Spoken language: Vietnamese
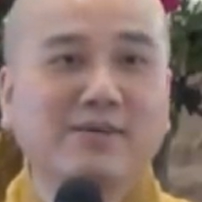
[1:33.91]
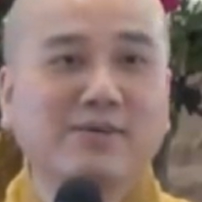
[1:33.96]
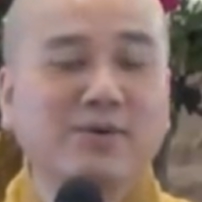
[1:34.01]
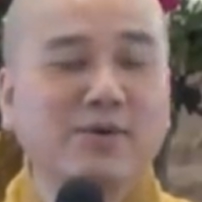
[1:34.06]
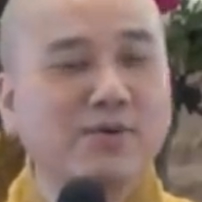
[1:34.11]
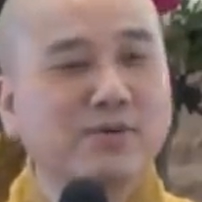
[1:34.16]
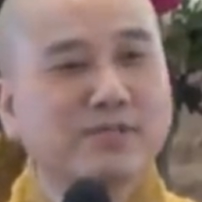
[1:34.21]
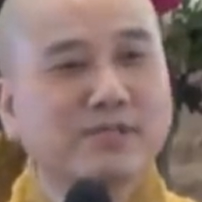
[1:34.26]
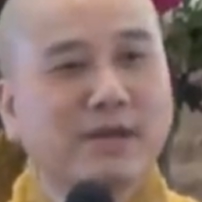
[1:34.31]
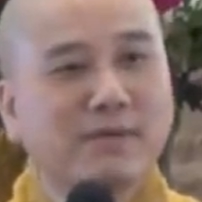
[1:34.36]

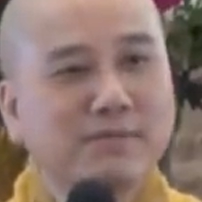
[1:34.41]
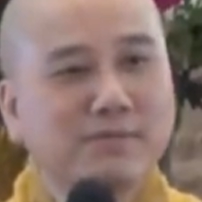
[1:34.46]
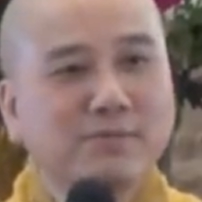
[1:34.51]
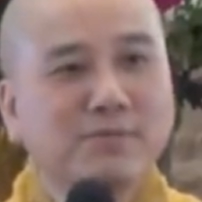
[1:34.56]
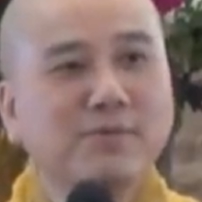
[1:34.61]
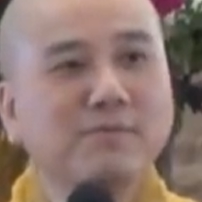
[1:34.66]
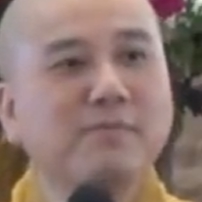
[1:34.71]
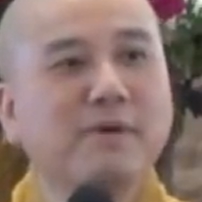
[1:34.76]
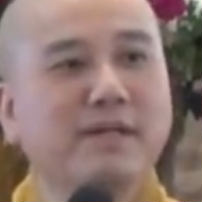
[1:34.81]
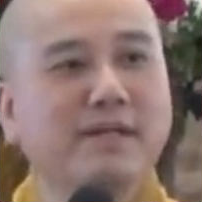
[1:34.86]
cuộc sống
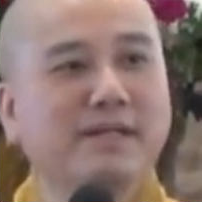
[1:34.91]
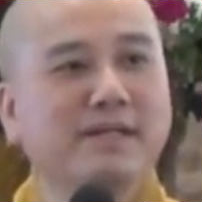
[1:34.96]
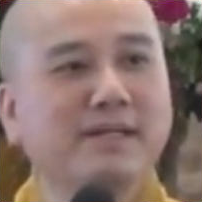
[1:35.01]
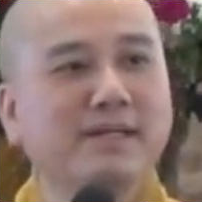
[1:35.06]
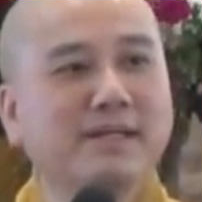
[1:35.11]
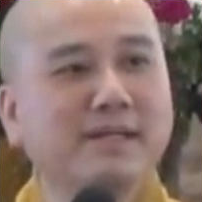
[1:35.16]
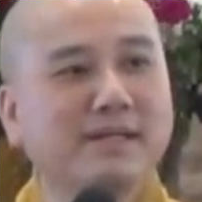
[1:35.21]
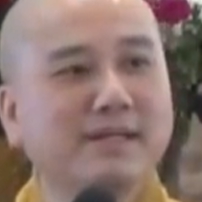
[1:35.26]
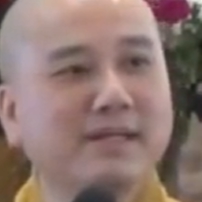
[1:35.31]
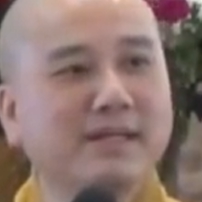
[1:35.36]
của mình
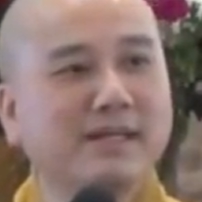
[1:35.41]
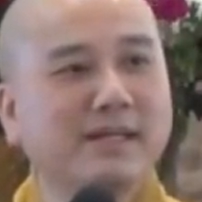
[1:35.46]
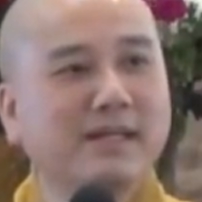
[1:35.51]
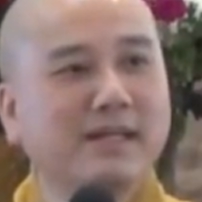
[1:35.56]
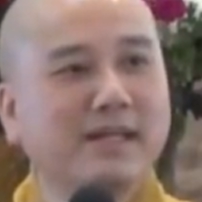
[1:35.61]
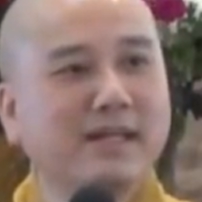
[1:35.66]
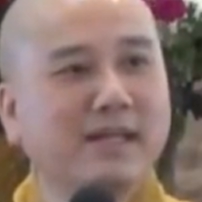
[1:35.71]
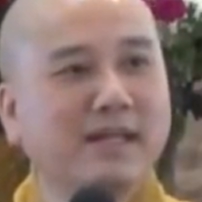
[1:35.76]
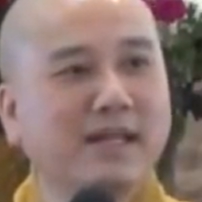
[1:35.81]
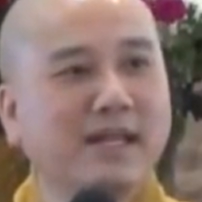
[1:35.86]
đó
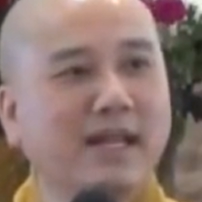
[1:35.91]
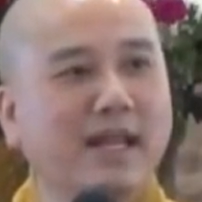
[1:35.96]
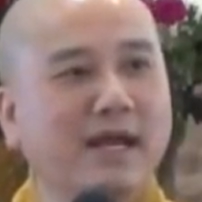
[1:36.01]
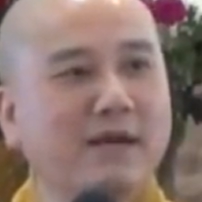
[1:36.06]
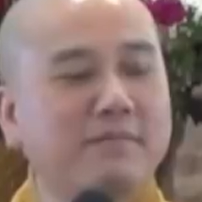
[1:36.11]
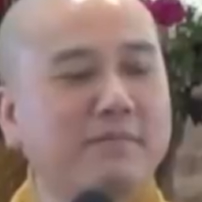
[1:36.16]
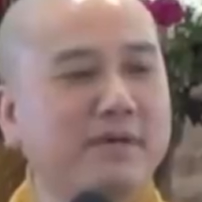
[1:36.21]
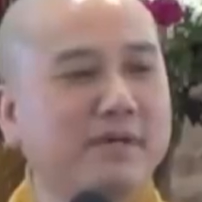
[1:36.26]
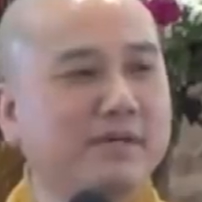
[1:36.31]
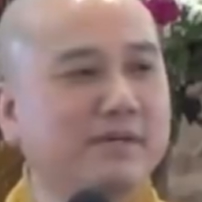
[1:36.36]

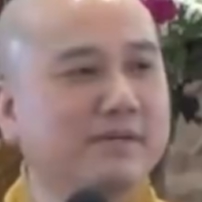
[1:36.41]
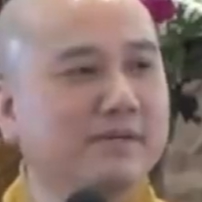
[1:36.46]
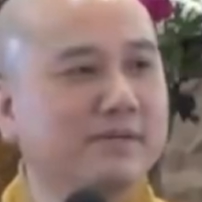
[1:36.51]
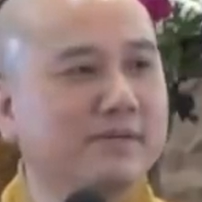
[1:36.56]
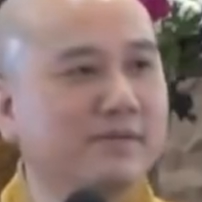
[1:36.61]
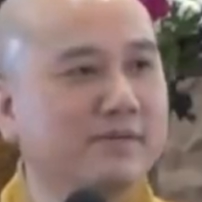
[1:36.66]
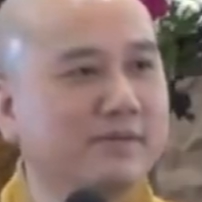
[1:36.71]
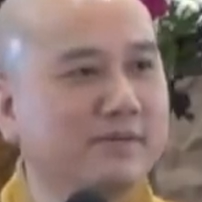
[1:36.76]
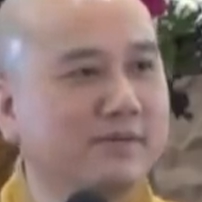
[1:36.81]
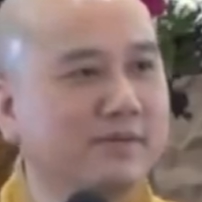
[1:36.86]
là mình
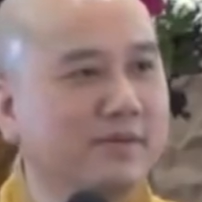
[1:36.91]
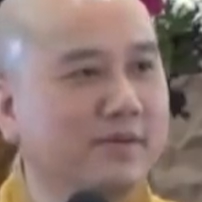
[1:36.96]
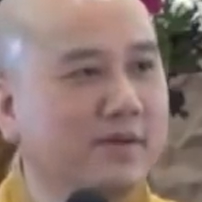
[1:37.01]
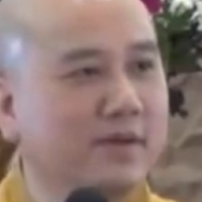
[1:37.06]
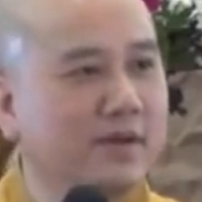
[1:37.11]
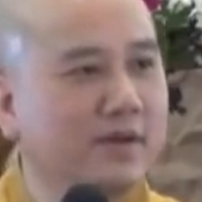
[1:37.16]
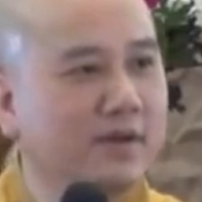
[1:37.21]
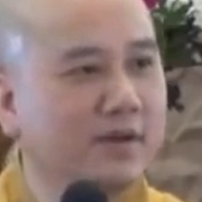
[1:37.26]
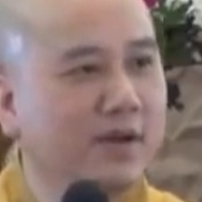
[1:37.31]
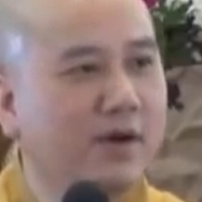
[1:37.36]

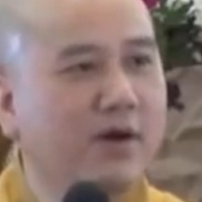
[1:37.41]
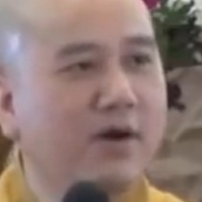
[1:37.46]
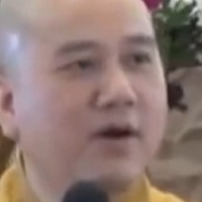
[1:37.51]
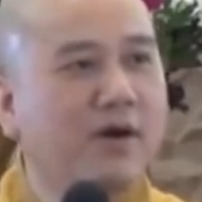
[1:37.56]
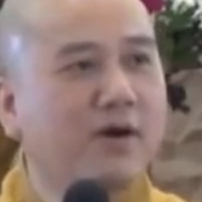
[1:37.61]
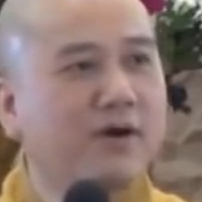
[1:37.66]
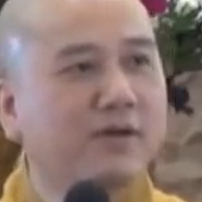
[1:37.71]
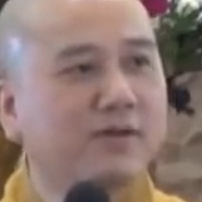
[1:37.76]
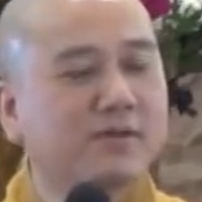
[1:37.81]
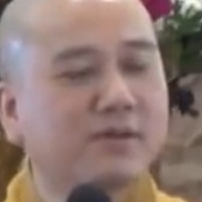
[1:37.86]

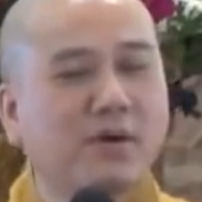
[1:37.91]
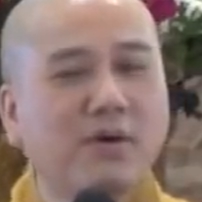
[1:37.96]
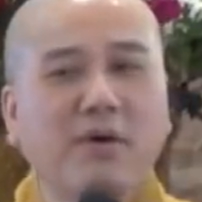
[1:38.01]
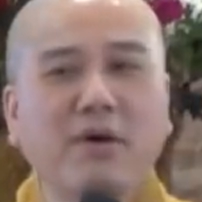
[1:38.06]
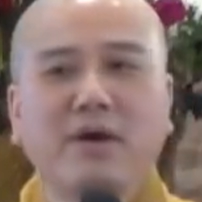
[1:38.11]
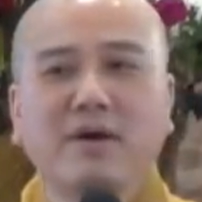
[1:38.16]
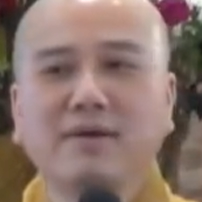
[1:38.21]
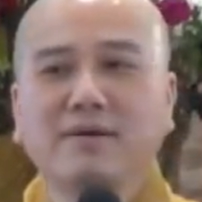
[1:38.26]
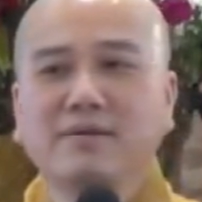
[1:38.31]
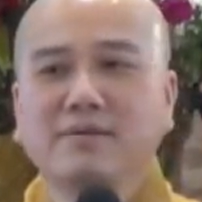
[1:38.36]
lo
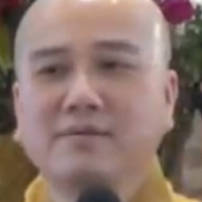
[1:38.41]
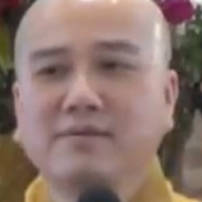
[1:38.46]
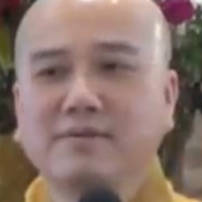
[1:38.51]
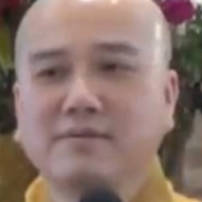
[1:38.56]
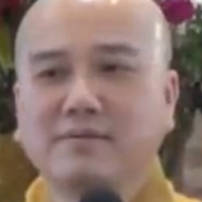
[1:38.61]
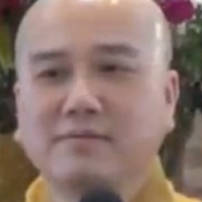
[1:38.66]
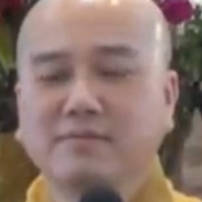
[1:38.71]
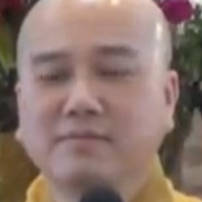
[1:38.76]
toan